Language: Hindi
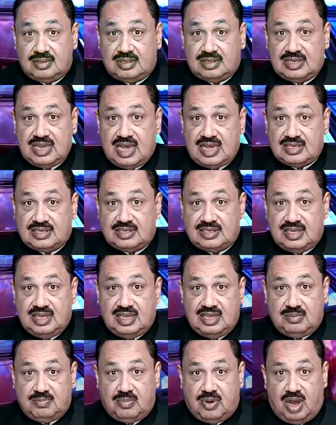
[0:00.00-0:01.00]
सियासी
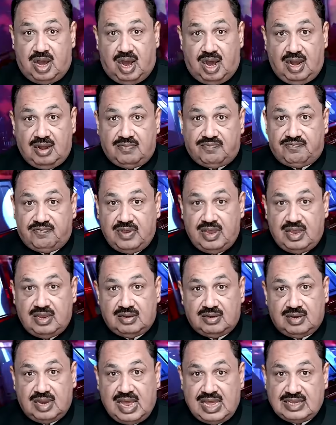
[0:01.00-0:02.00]

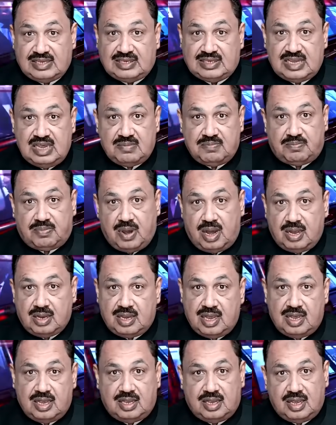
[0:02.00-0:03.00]
मुहालफिन ऐसे
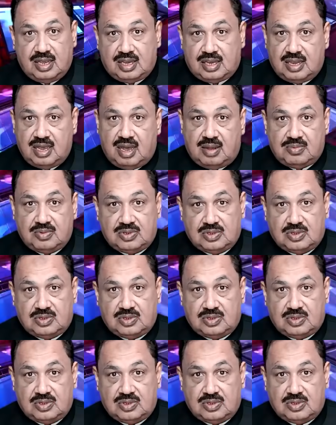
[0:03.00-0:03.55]
भागेंगे कि आप